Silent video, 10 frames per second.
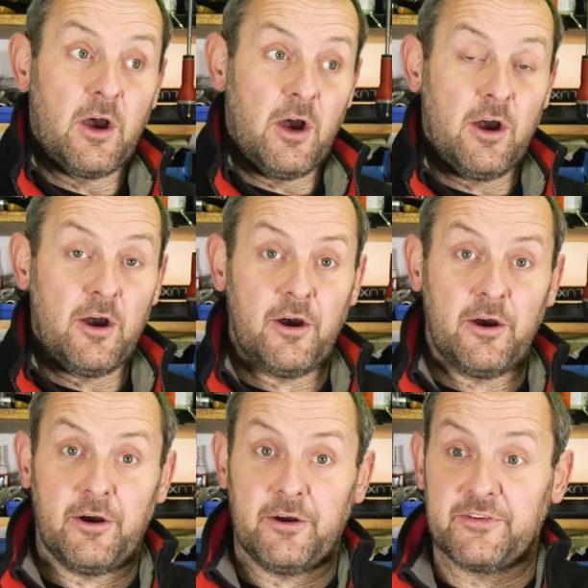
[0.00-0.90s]

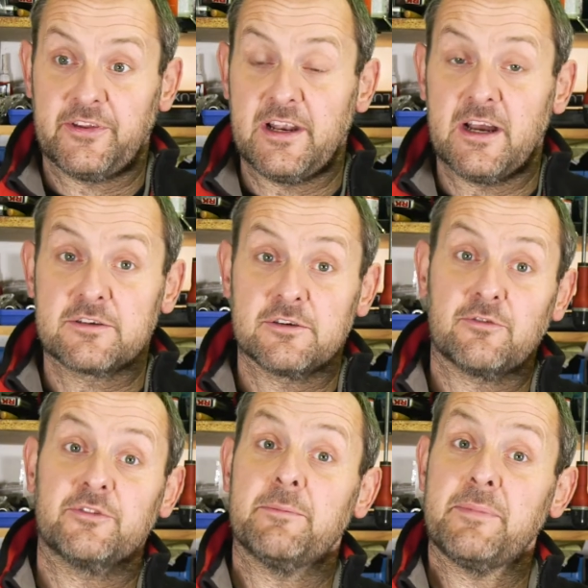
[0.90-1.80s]
Euh, c'est là que
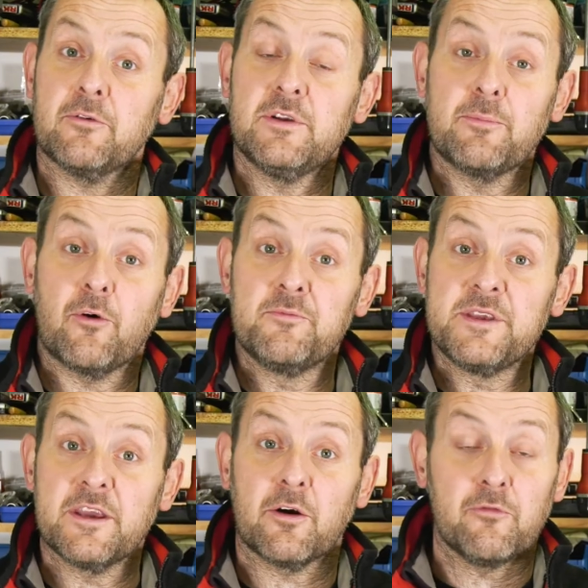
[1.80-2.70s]
sont apparus les
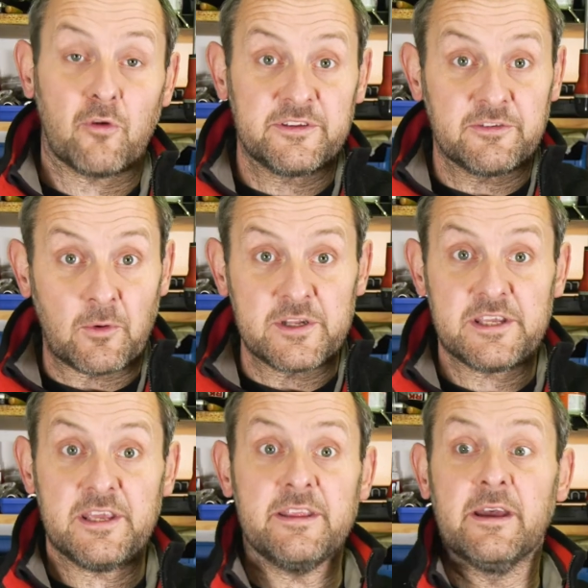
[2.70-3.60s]
premiers refroidissements
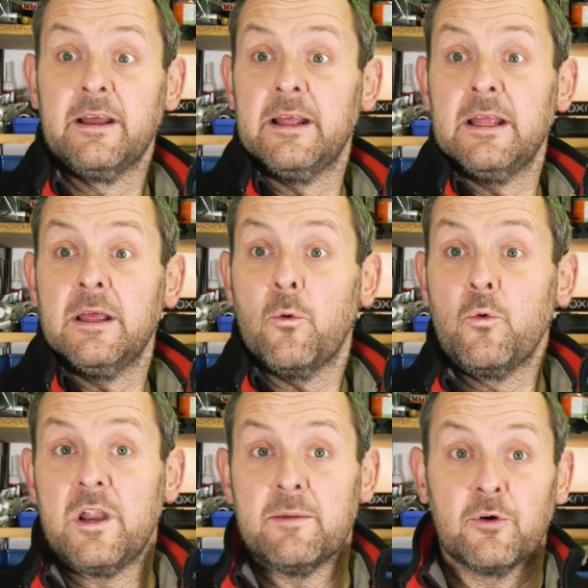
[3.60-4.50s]
liquides,
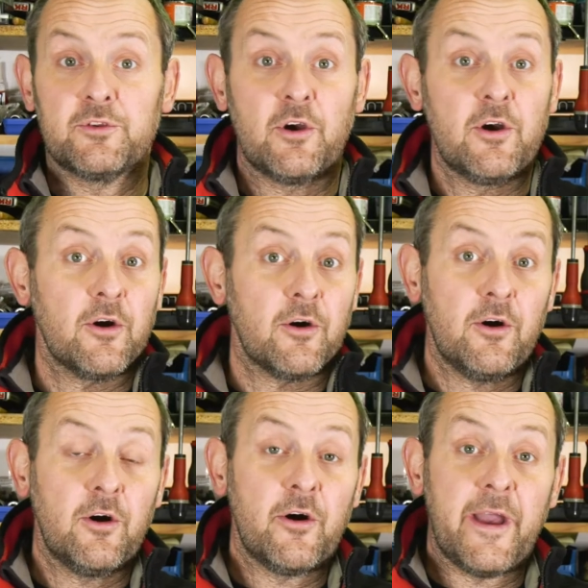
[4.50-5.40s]
ou les moteurs
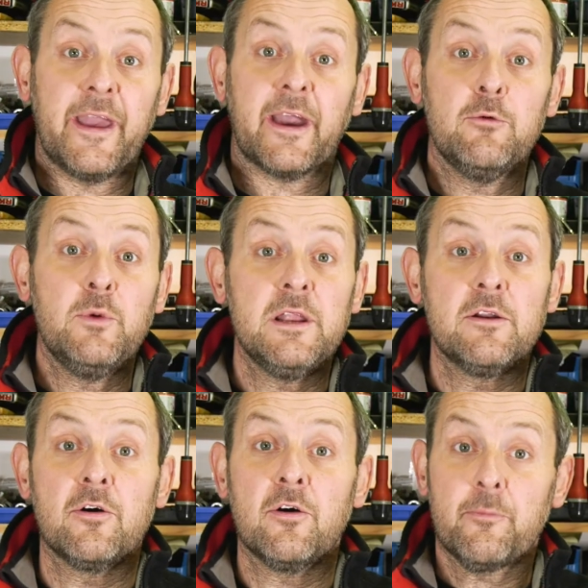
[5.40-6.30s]
euh, R et
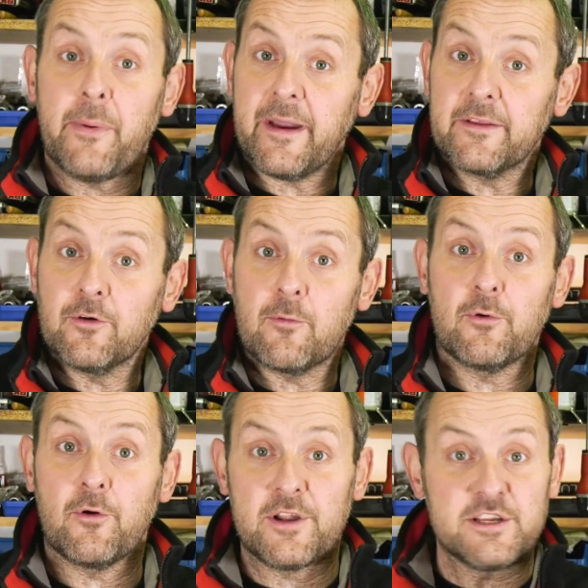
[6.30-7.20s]
huile, par
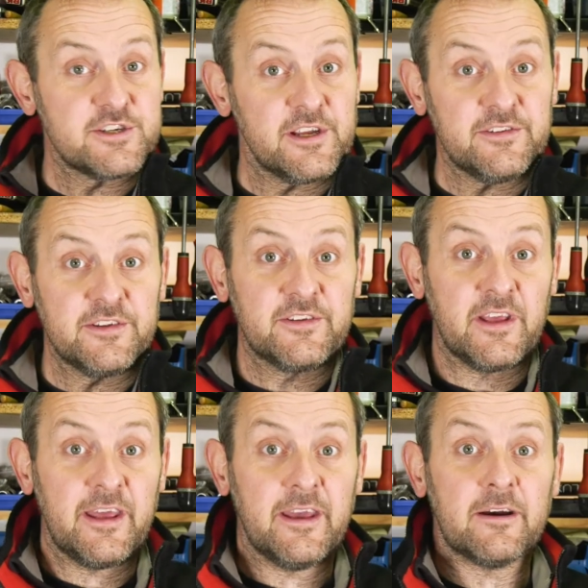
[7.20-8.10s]
exemple les
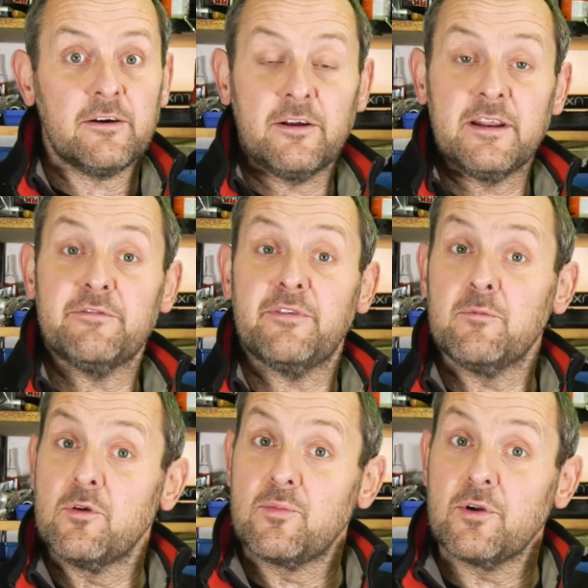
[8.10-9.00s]
GSXR, les
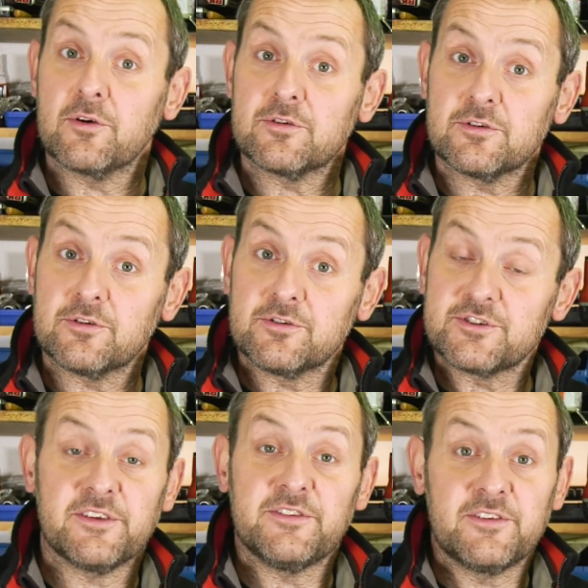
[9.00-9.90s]
fameux blocs
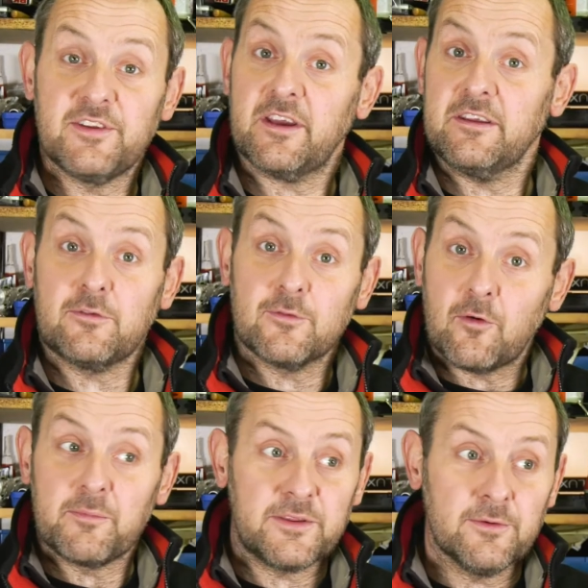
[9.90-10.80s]
GSXR qui sont
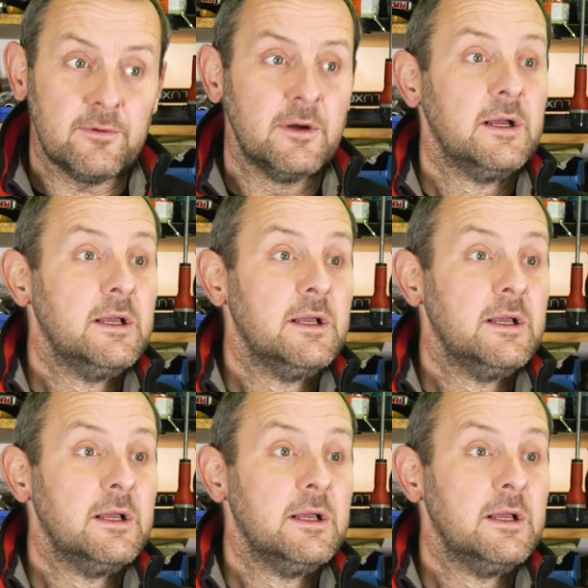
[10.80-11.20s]
en béton,